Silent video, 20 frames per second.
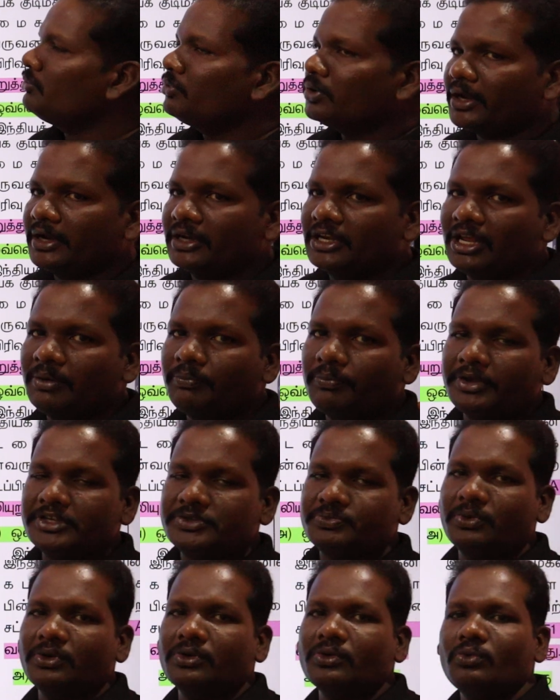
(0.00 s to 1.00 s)
நெறிமுறை
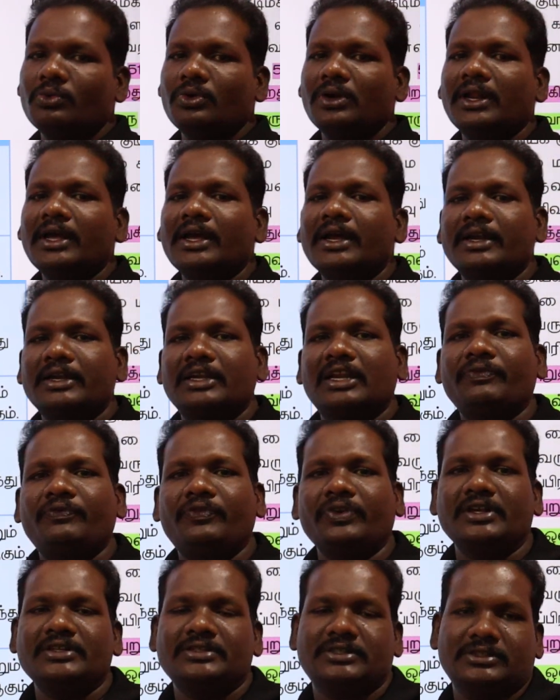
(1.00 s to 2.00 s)
டிபிஎஸ்பிக்கும் உள்ள
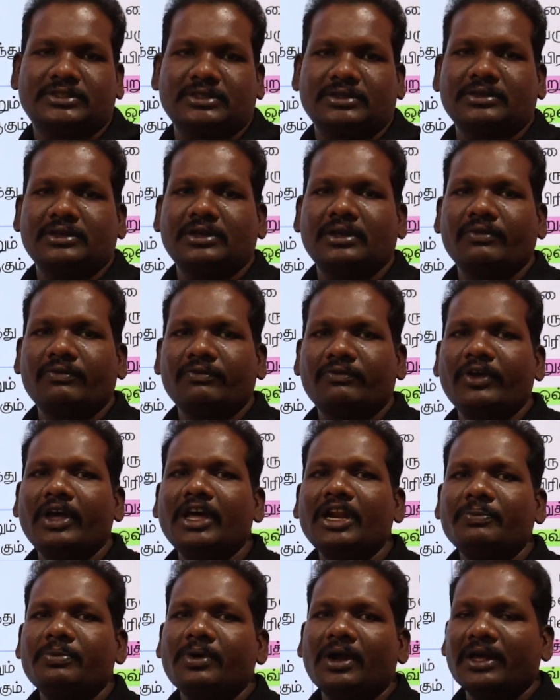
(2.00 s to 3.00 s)
டிஃபரன்சியேஷன்
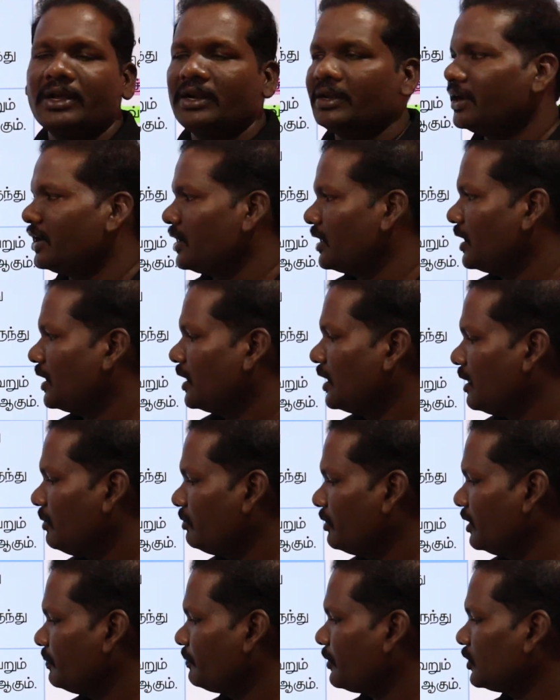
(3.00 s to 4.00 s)
வேறுபாடுகள் என்ன
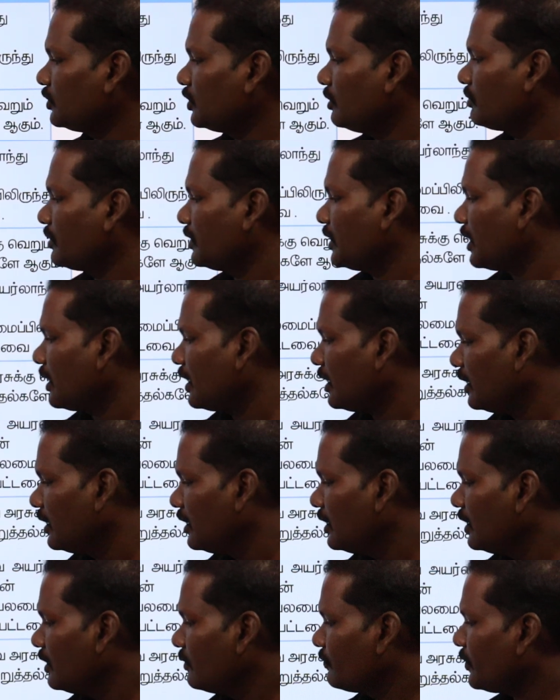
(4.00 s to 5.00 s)
அப்படின்னு பார்த்தோம் அப்படின்னா
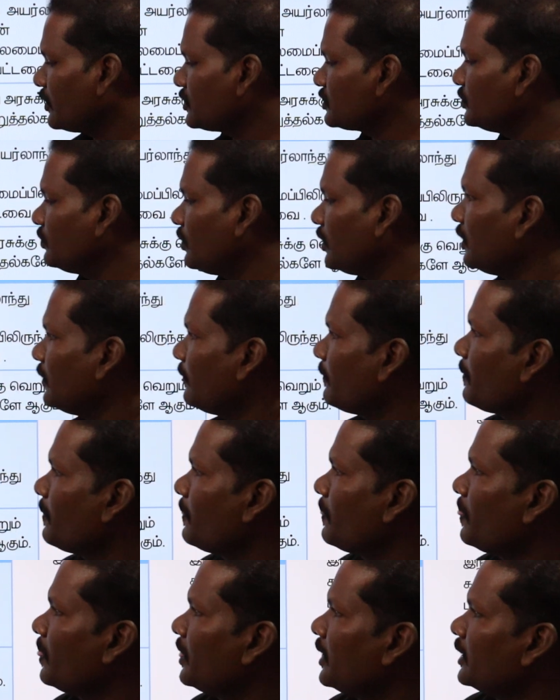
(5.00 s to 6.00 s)
ஃபர்ஸ்ட் ஒன்
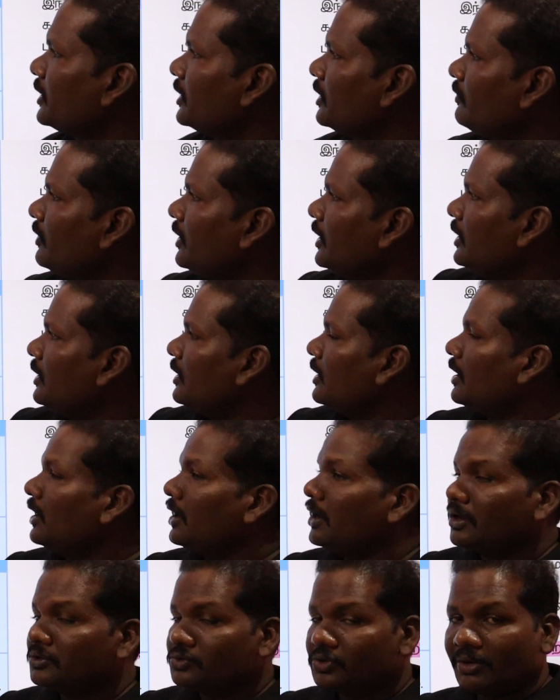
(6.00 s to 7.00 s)
இவை
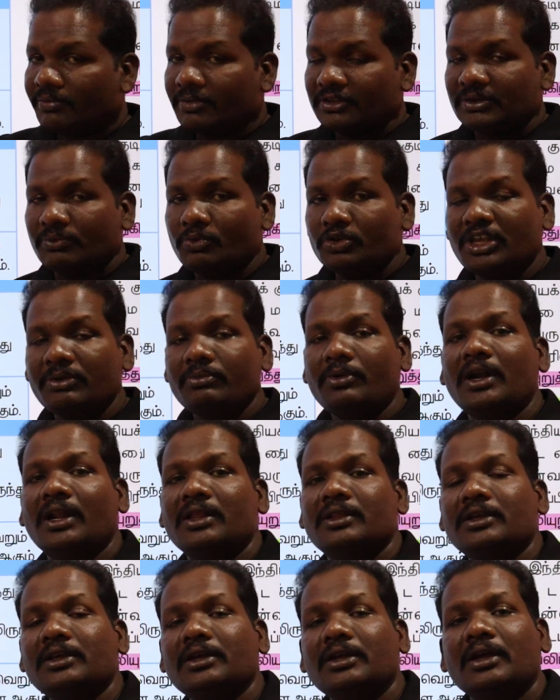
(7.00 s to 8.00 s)
சொல்ல
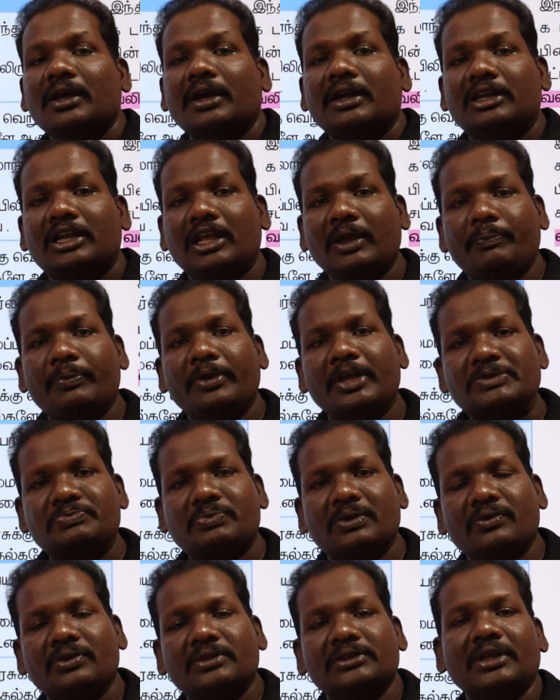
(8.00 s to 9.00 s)
முக்கியமானது
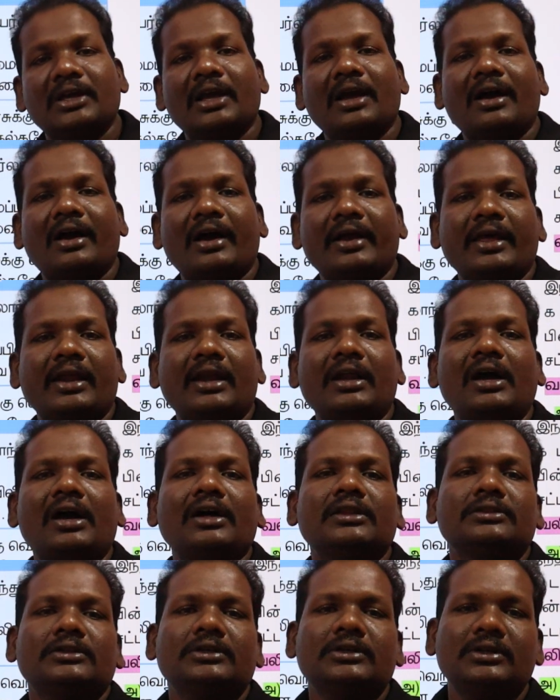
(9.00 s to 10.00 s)
டிபிஎஸ்பி வந்து
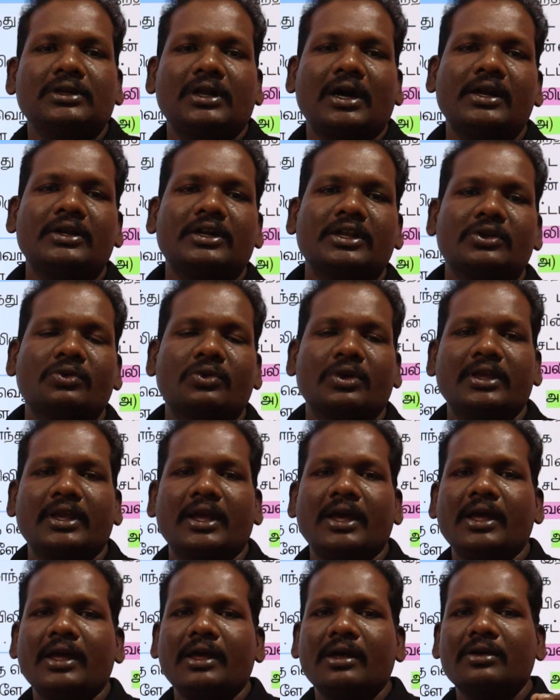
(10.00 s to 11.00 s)
அயர்லாந்து
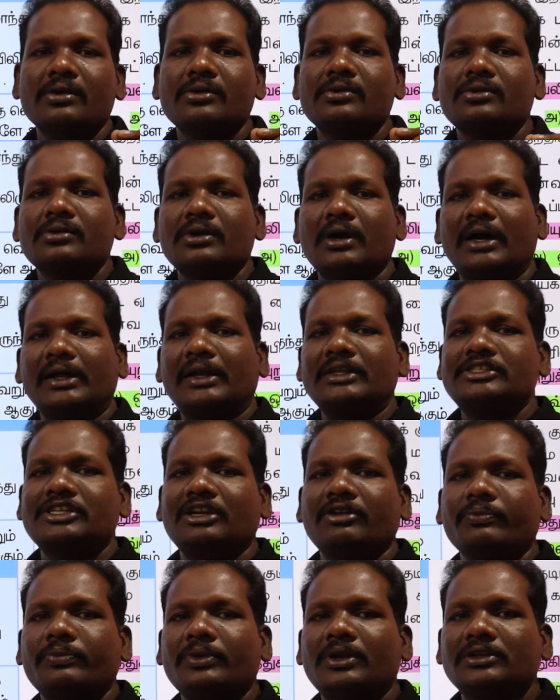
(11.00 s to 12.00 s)
நாட்டினுடைய
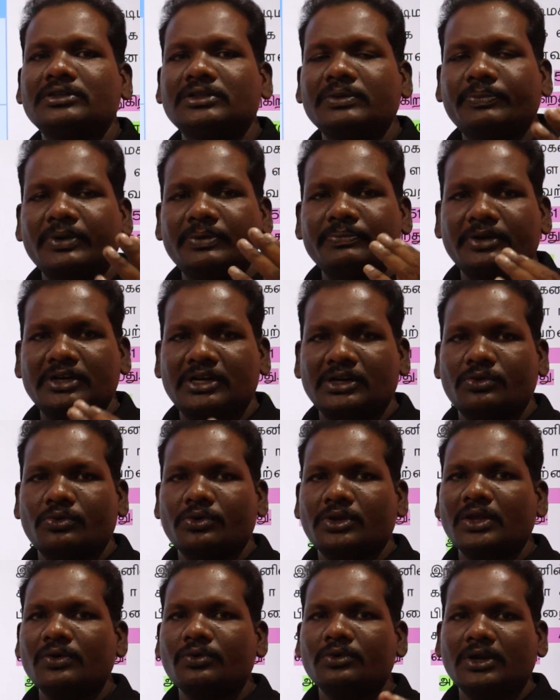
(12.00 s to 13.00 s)
அரசியலமைப்பிலிருந்து
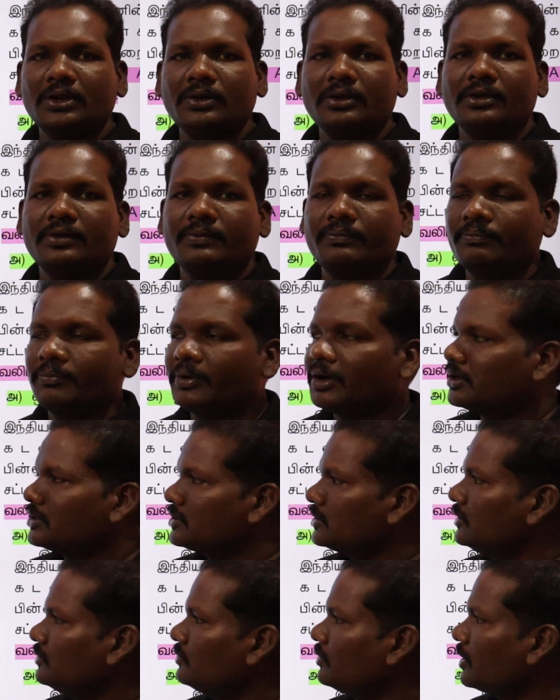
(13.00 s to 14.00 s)
பின்பற்றக்கூடிய ஒரு
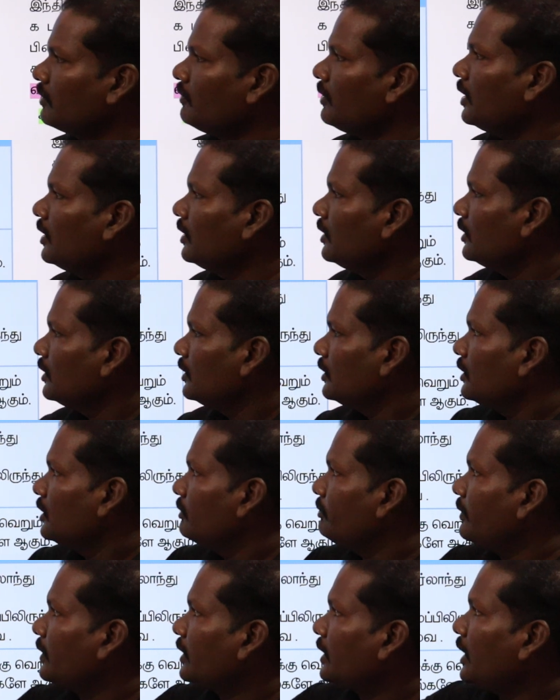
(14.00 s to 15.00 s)
பார்ட் ஓகேவா இப்போ